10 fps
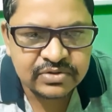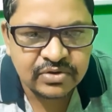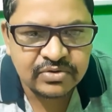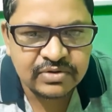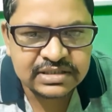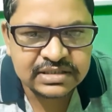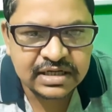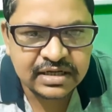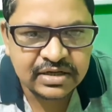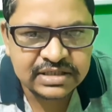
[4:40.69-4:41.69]
লোকগুলো আছে
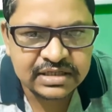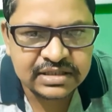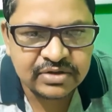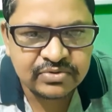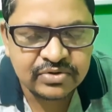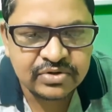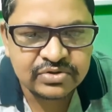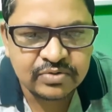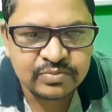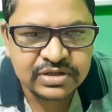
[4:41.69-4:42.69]
তারা কি চারিদিকে অন্যান্য
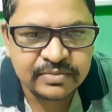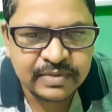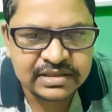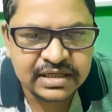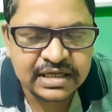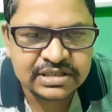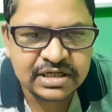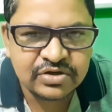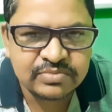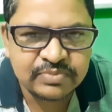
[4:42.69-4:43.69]
ধর্ম থেকে বাদ দিয়ে খ্রিস্টান
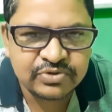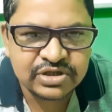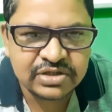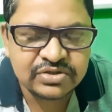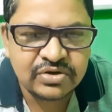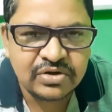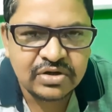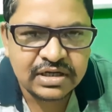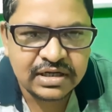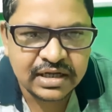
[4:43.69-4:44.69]
ধর্মের প্রসারের জন্য
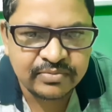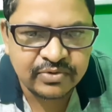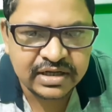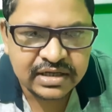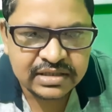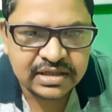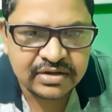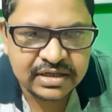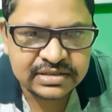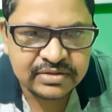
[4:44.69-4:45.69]
লেগে পড়ে
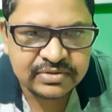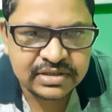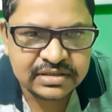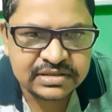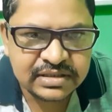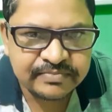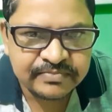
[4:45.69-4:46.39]
তাহলে এই যে ওদের যে